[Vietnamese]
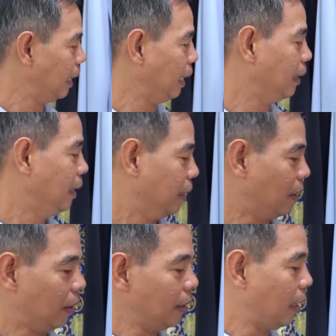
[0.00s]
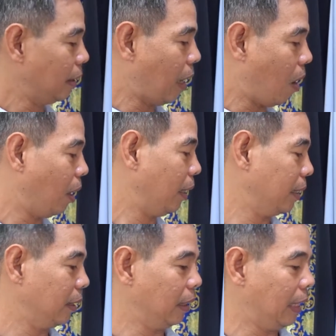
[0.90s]
ha còn cái thân con
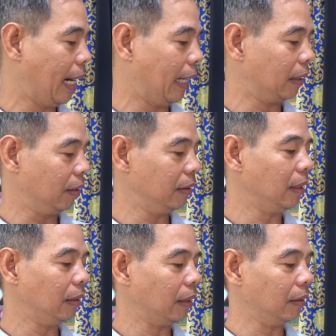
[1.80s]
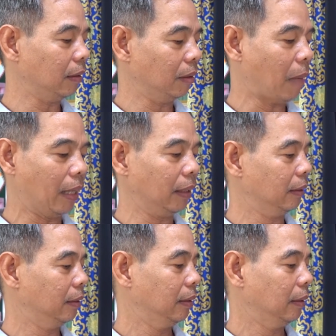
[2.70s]
á là tượng trưng cho người bận
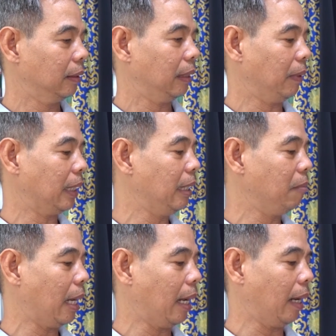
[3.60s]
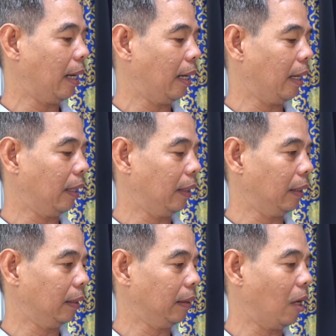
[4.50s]
thì mà khi mà